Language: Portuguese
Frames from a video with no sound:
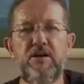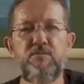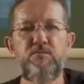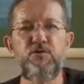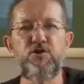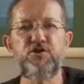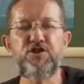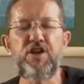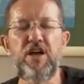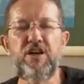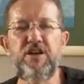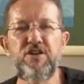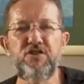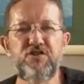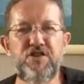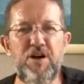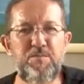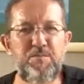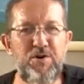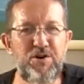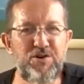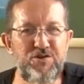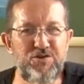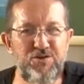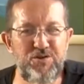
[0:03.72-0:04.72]
Meus queridos
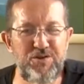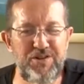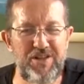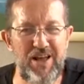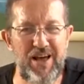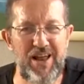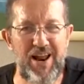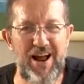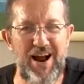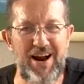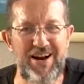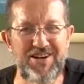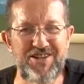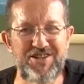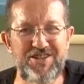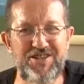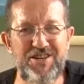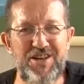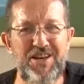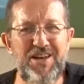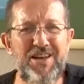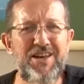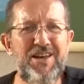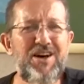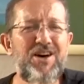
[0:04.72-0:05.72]
amigos do
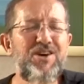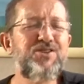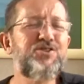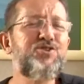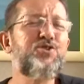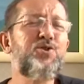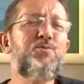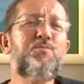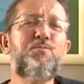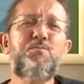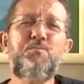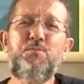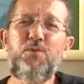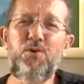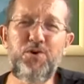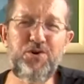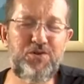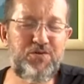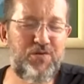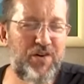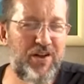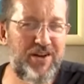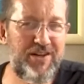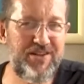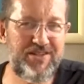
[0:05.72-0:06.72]
Interartes, eu estou
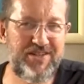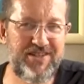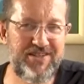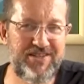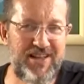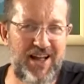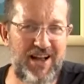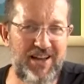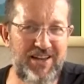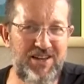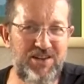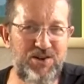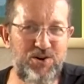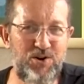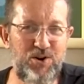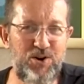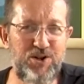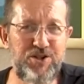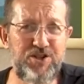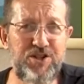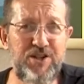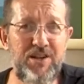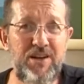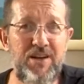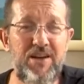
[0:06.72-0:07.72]
muito feliz de estar aqui
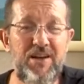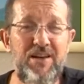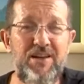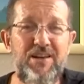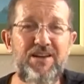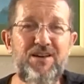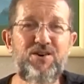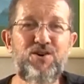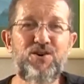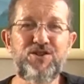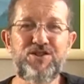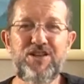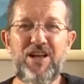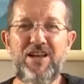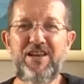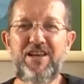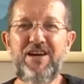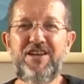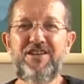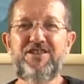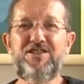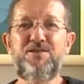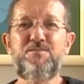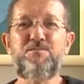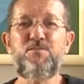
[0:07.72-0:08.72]
hoje e
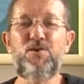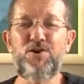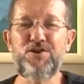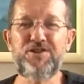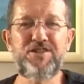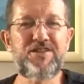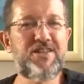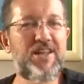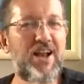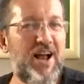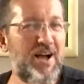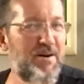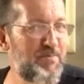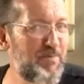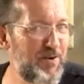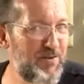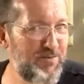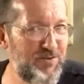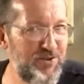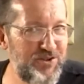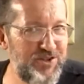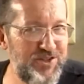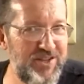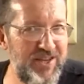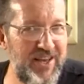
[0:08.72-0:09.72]
gostaria de mostrar para
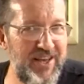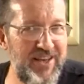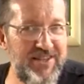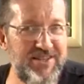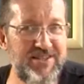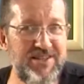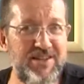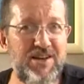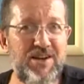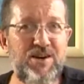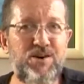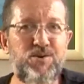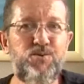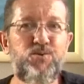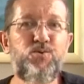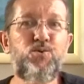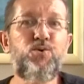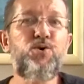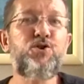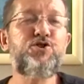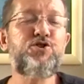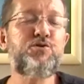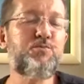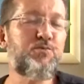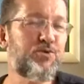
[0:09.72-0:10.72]
vocês o
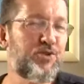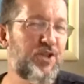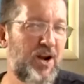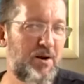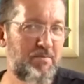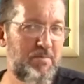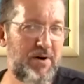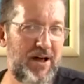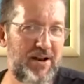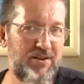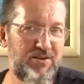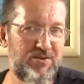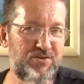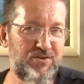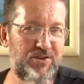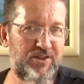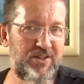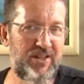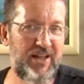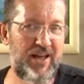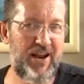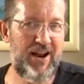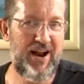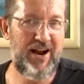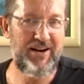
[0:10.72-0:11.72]
último trabalho do
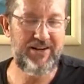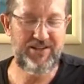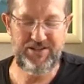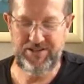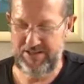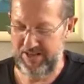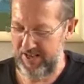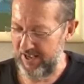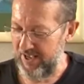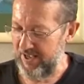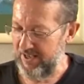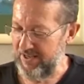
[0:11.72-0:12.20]
Interartes.